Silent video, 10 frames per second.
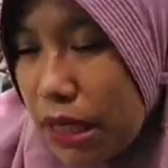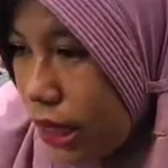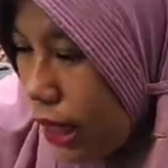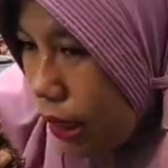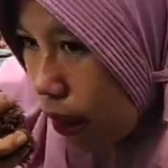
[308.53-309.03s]

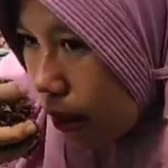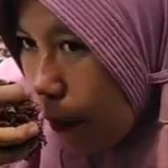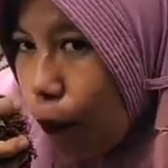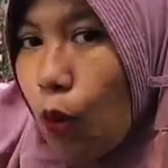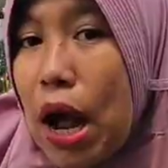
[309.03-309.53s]
masih
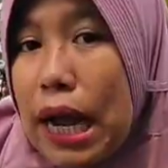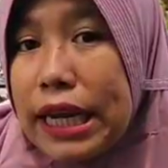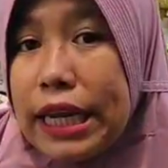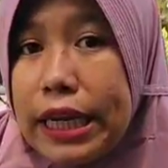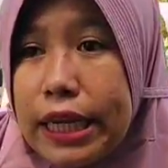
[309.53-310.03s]
tetap
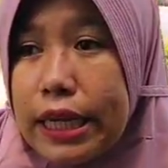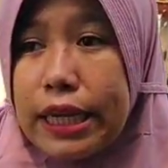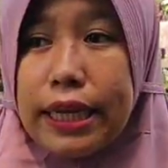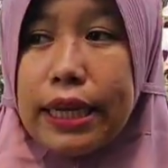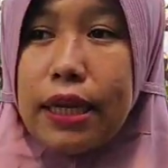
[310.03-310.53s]

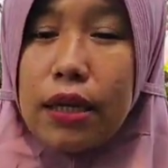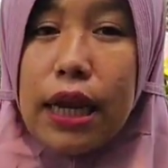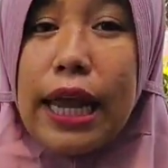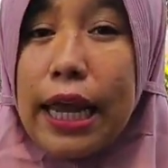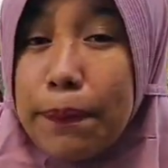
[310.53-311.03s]
wangi
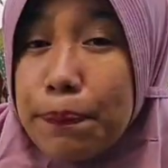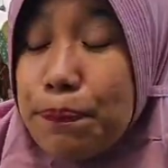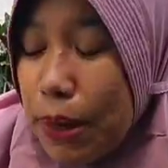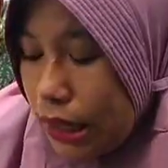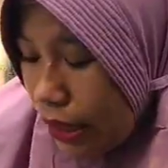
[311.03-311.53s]
e
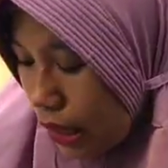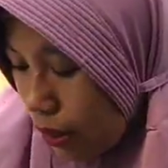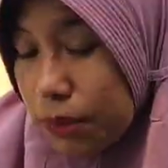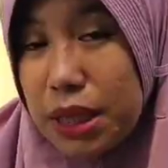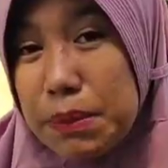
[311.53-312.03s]
EM4 ya,
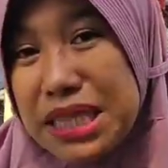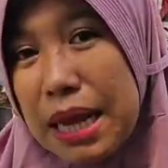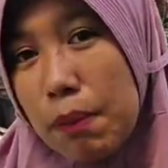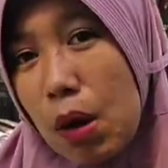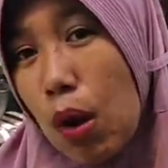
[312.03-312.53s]
teman-teman
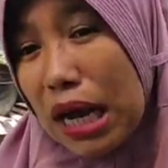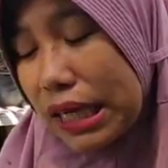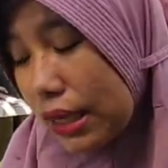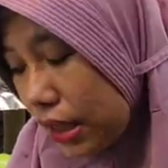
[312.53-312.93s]
sama wangi